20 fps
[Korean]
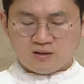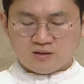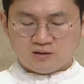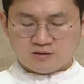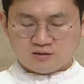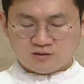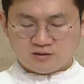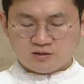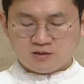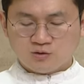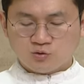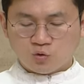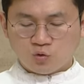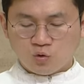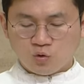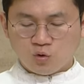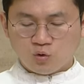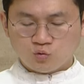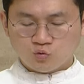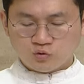
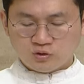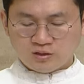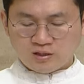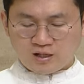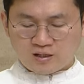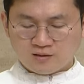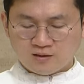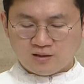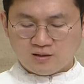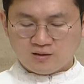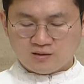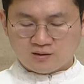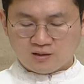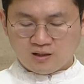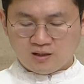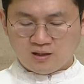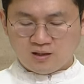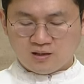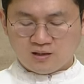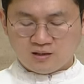그들도 우리 안에
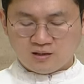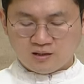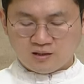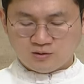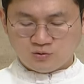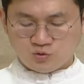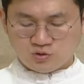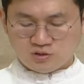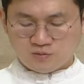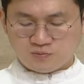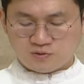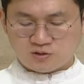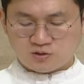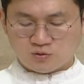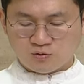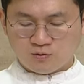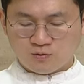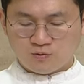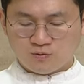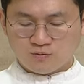있게 해
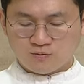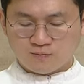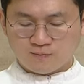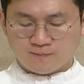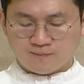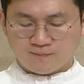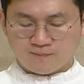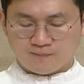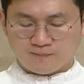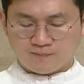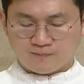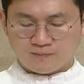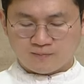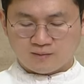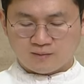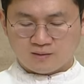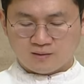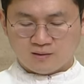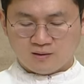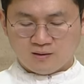주십시오.
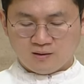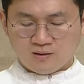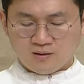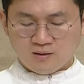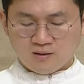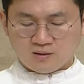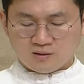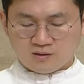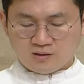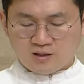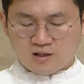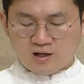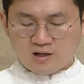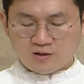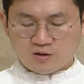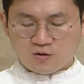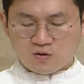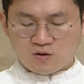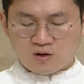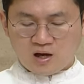
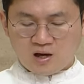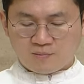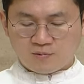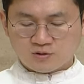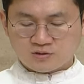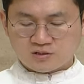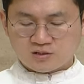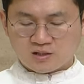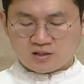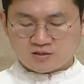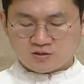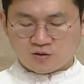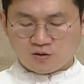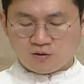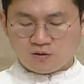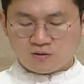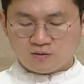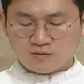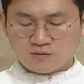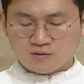그리하여
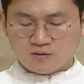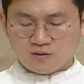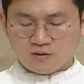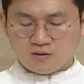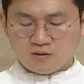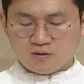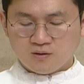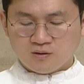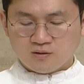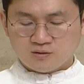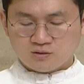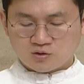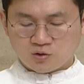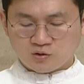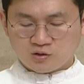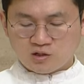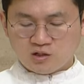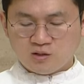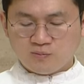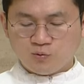아버지께서
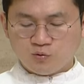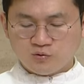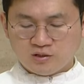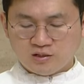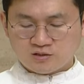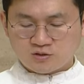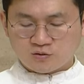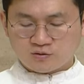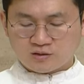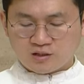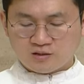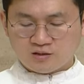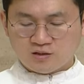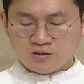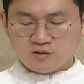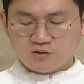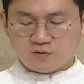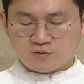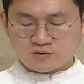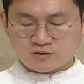저를
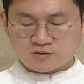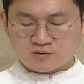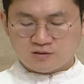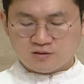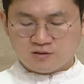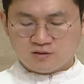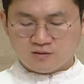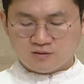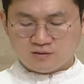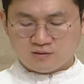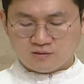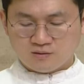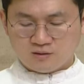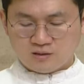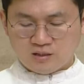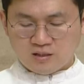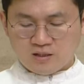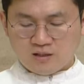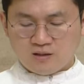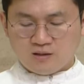보내셨다는 것을
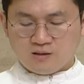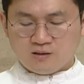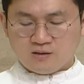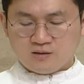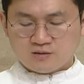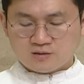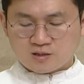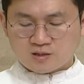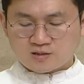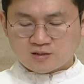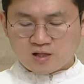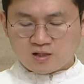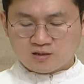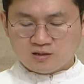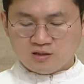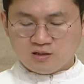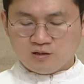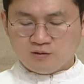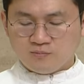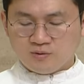
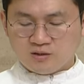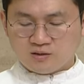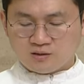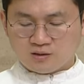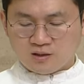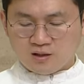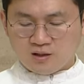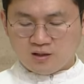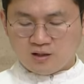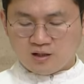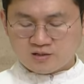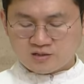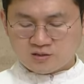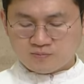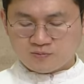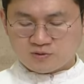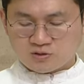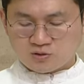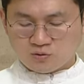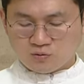세상이 믿게
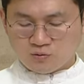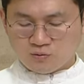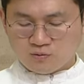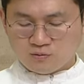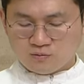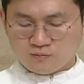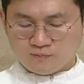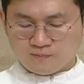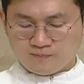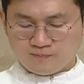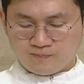하십시오.